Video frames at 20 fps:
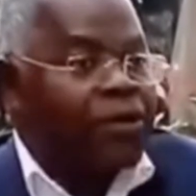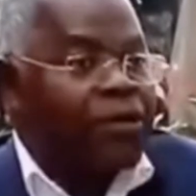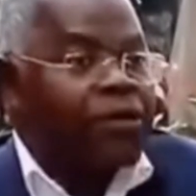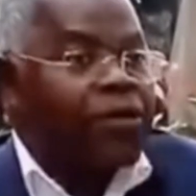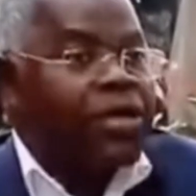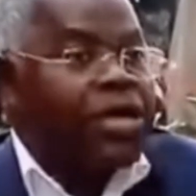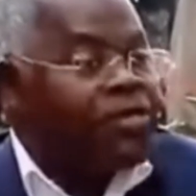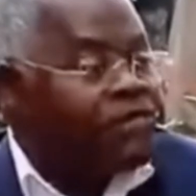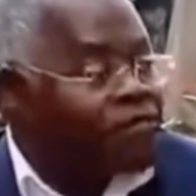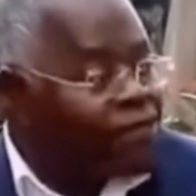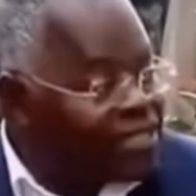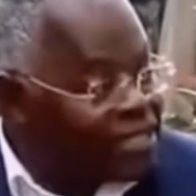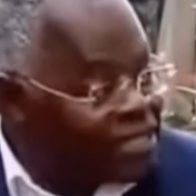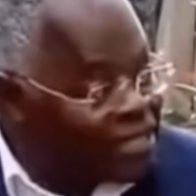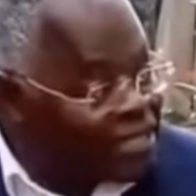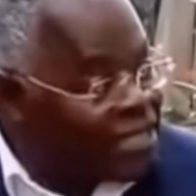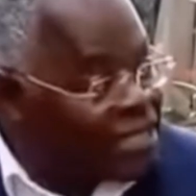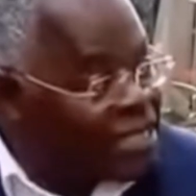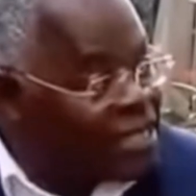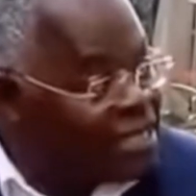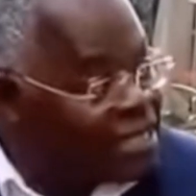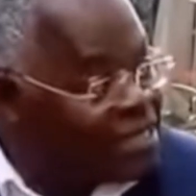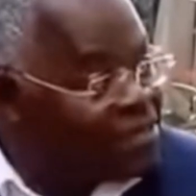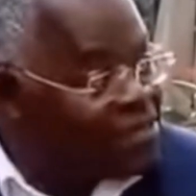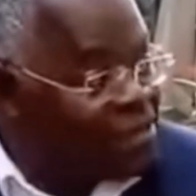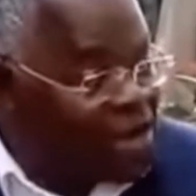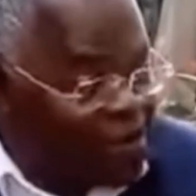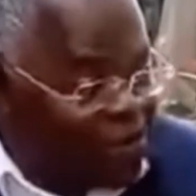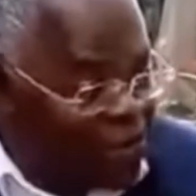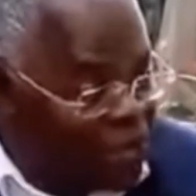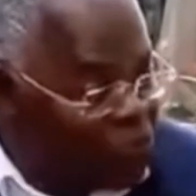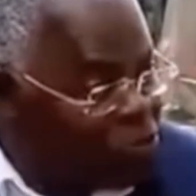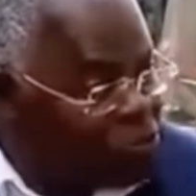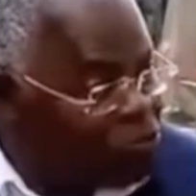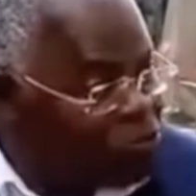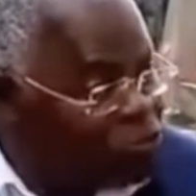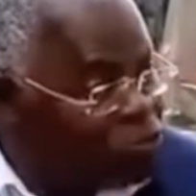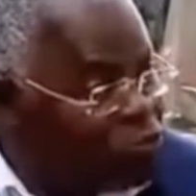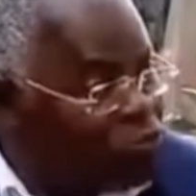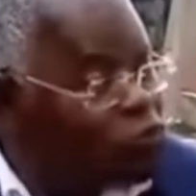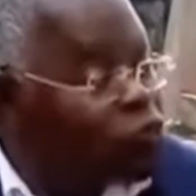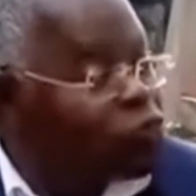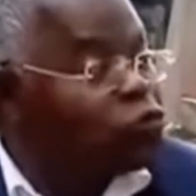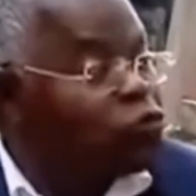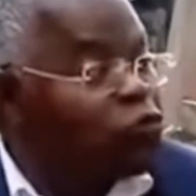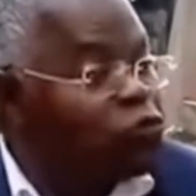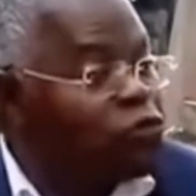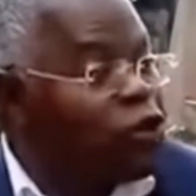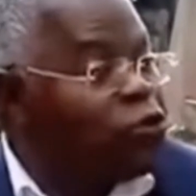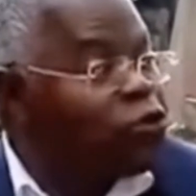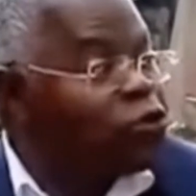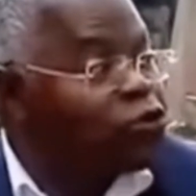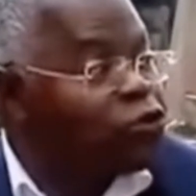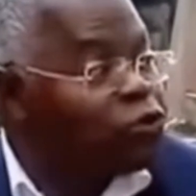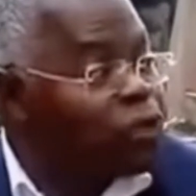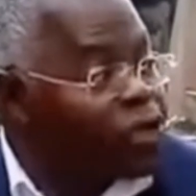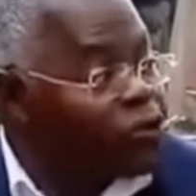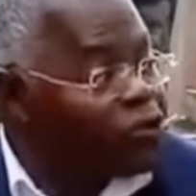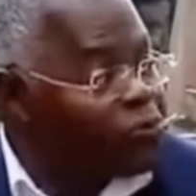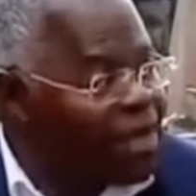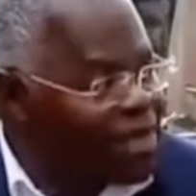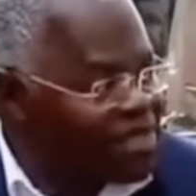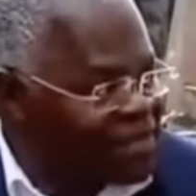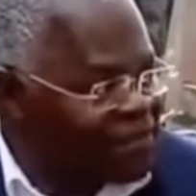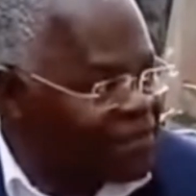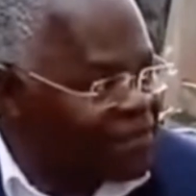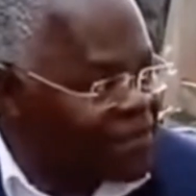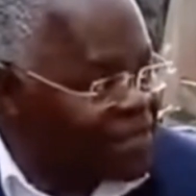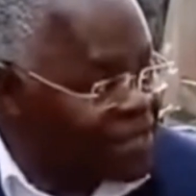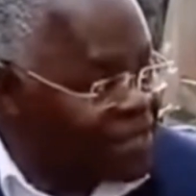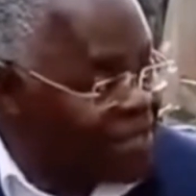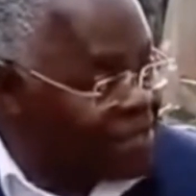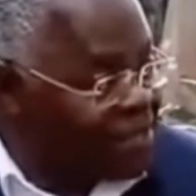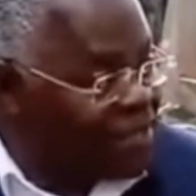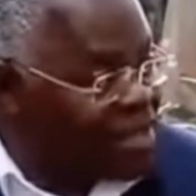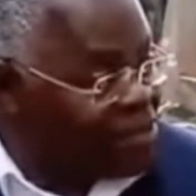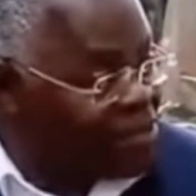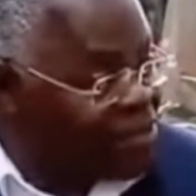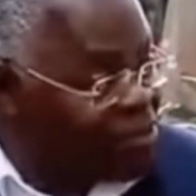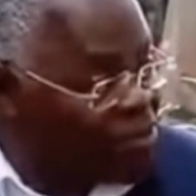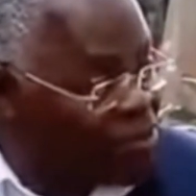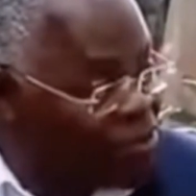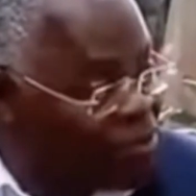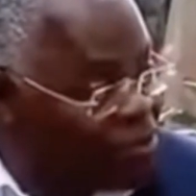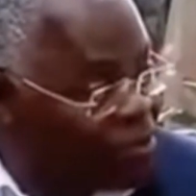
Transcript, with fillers: alors, les voisines de la mère de Mobutu vont trouver le curé de Brazzaville, qui était